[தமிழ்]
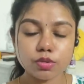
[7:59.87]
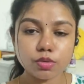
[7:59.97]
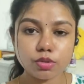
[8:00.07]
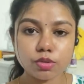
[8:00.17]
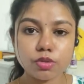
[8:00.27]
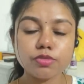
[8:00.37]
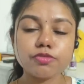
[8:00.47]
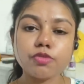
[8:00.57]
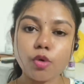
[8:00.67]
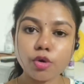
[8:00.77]
டூ டு
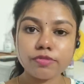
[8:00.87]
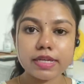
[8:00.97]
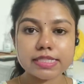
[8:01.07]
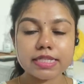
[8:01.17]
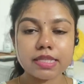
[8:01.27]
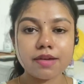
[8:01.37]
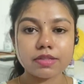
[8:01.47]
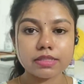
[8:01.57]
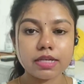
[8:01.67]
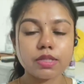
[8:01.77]
ஃபோர் வீக்ஸில்
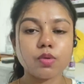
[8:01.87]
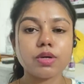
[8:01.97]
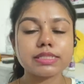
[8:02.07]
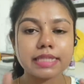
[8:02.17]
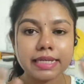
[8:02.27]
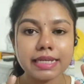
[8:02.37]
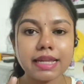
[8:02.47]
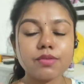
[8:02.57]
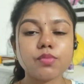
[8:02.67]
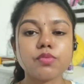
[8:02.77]
தான் வந்து அது உங்கள்
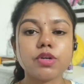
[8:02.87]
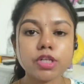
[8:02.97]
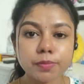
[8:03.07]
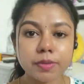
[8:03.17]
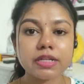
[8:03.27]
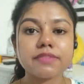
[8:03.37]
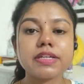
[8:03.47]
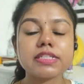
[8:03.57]
ஸ்கின்ல ஒர்க் பண்ணவே